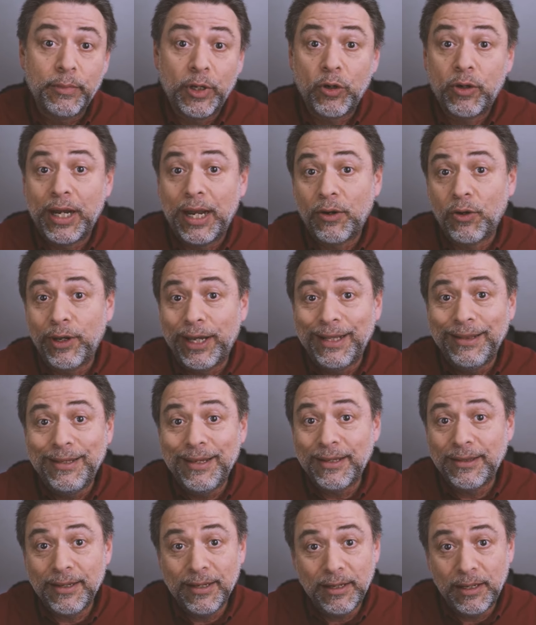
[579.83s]
Pero claro, el
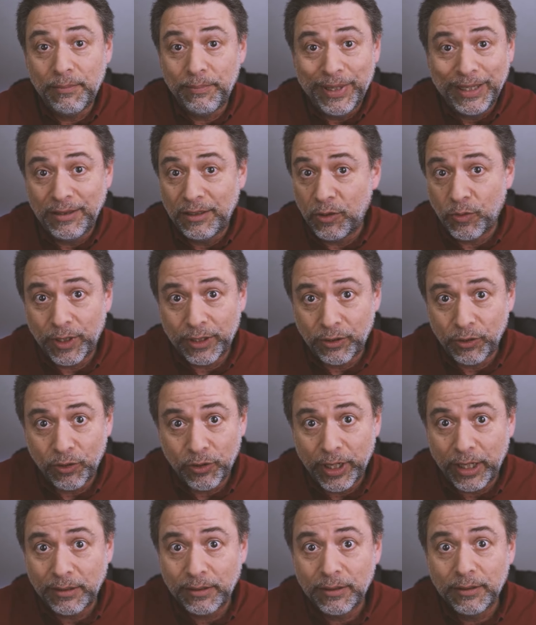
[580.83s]
día tiene 24
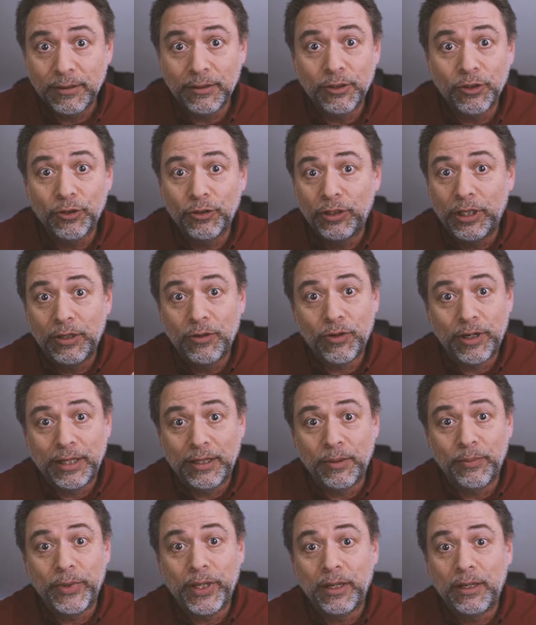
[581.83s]
horas, yo tengo
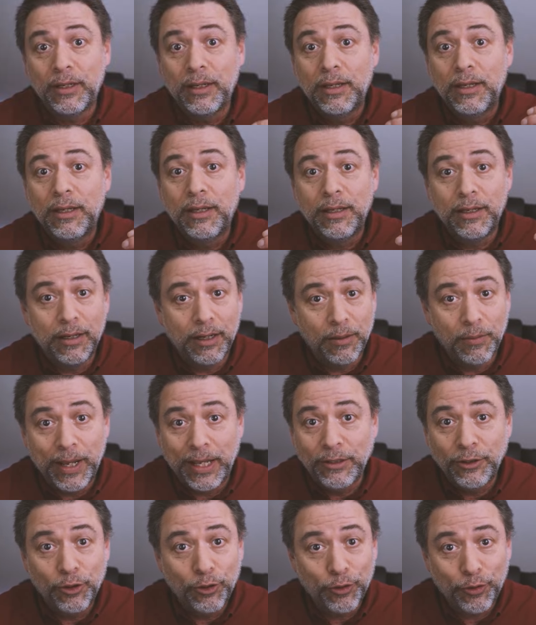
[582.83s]
que también ir al
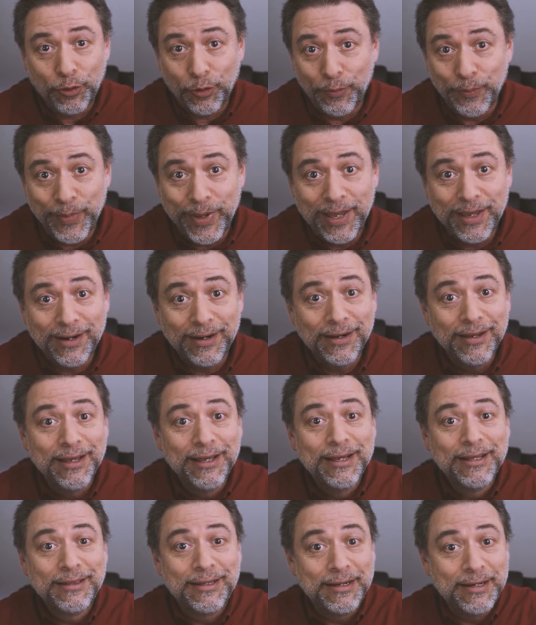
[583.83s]
baño, comer,
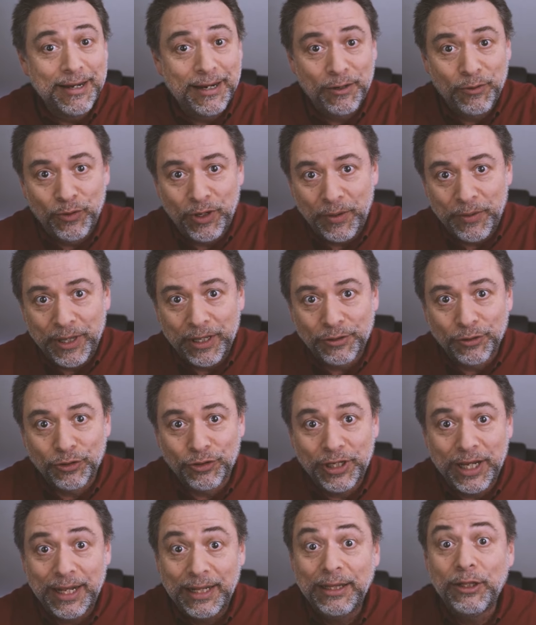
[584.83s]
tener alguna vida
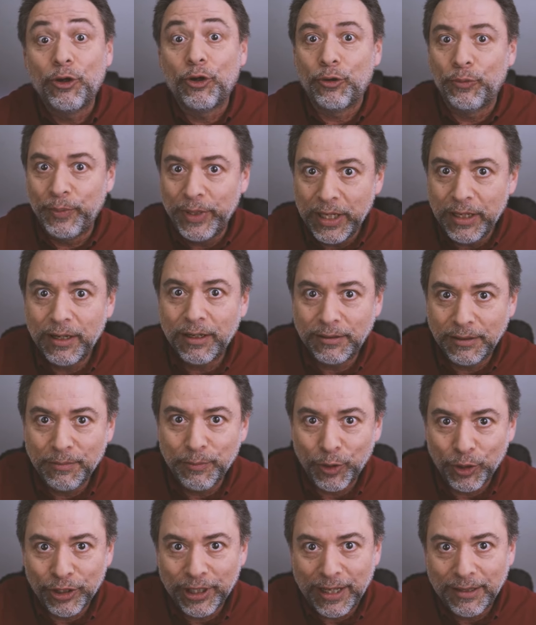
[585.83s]
social, dormir es
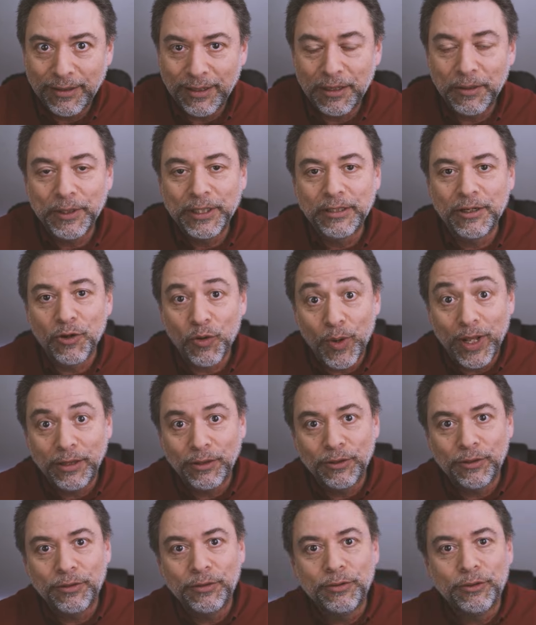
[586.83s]
importante de vez en
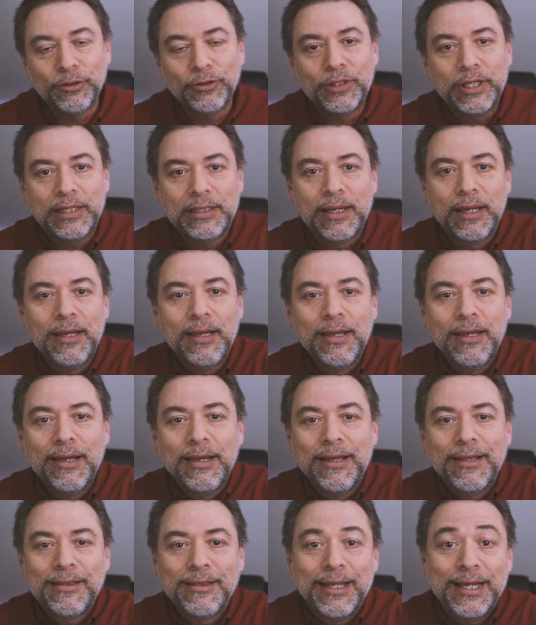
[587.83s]
cuando, ¿no? Entonces,
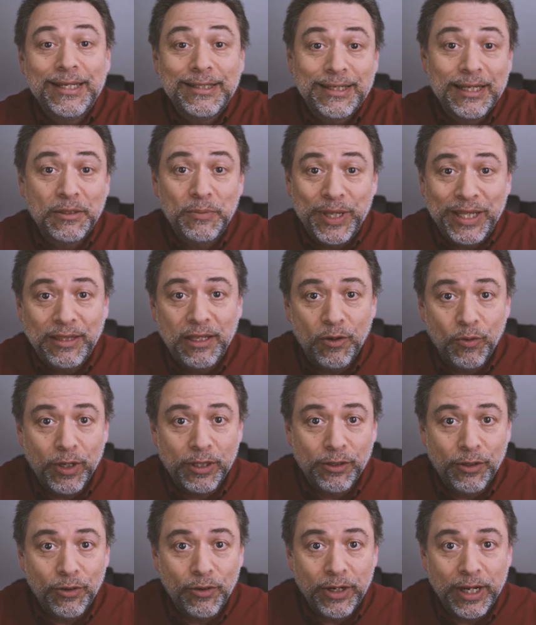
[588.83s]
de esas
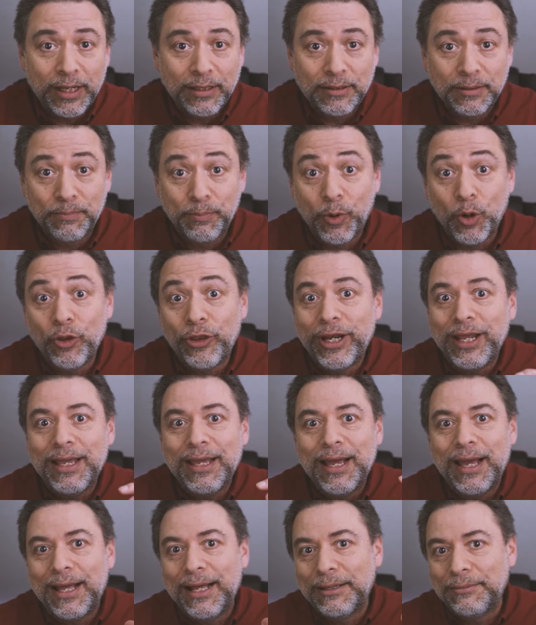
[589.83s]
24 horas
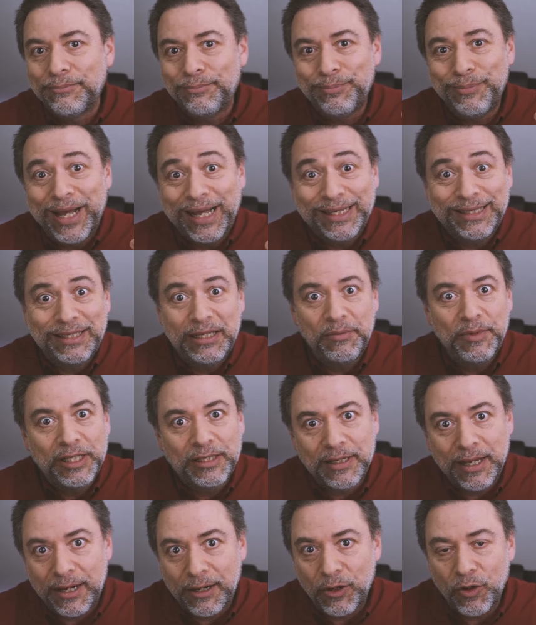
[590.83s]
podría
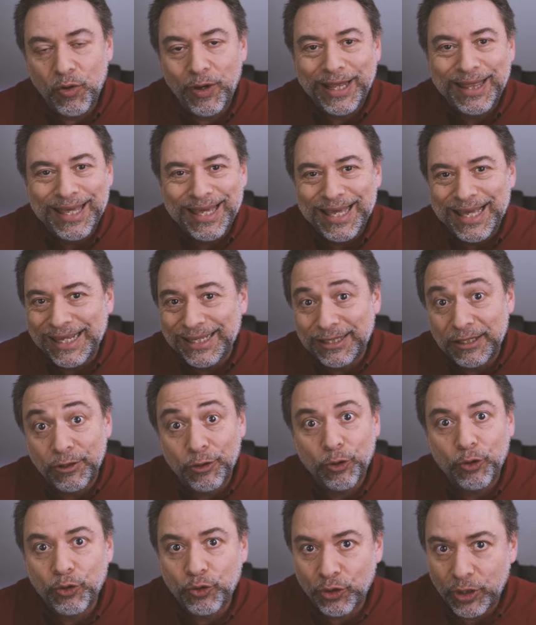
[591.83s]
maximizarlo a
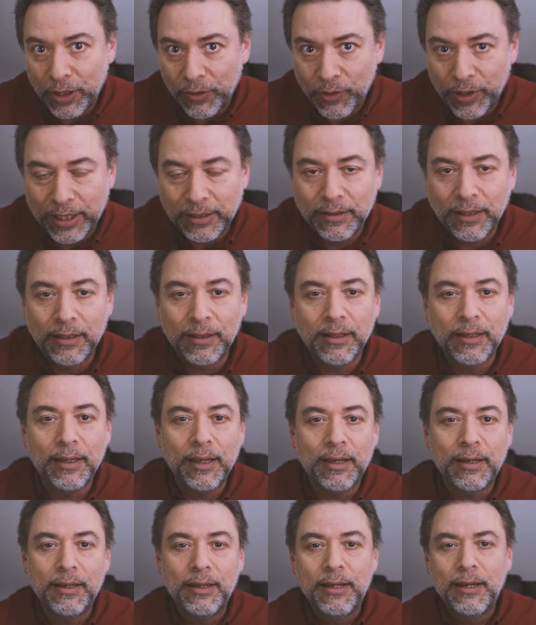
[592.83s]
10, 12 horas al
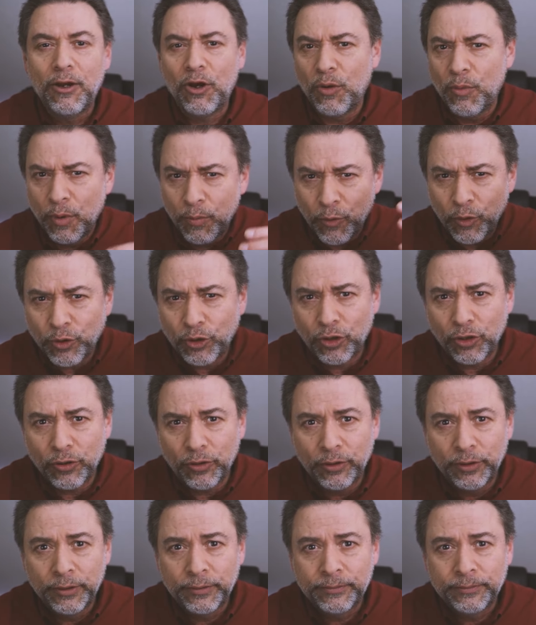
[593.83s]
día, como
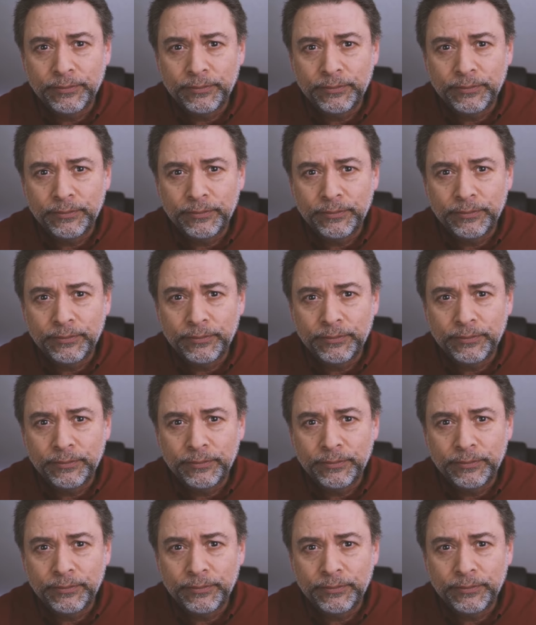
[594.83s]
mucho,